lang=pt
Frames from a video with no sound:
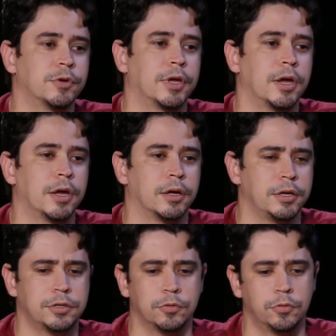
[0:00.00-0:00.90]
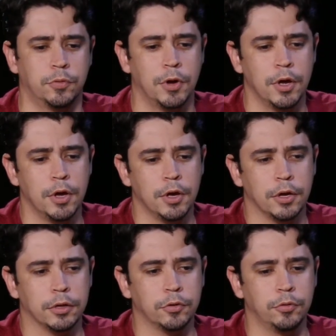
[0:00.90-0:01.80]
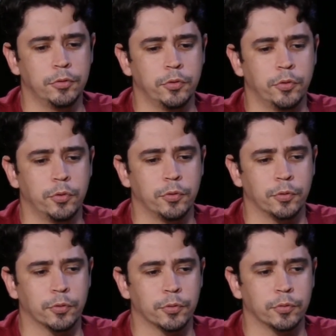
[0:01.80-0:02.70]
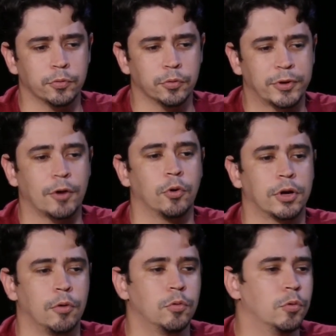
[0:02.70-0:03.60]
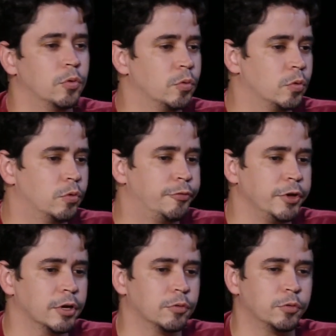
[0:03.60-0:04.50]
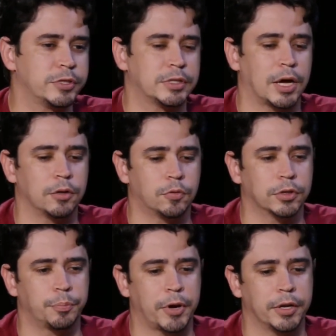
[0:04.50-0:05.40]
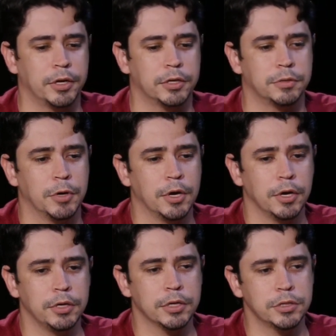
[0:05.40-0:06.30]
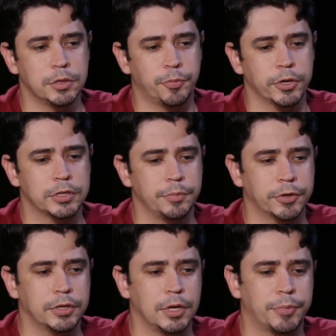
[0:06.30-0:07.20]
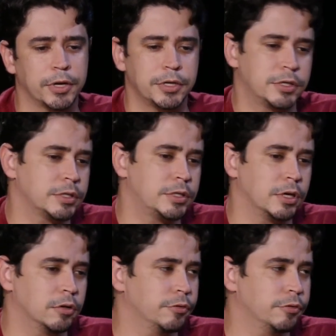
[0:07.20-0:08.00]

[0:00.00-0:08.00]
não quer, a gente não, não, não quer colocar o, o governo, o Estado contra a parede e exigir, por exemplo, que dê para a gente esse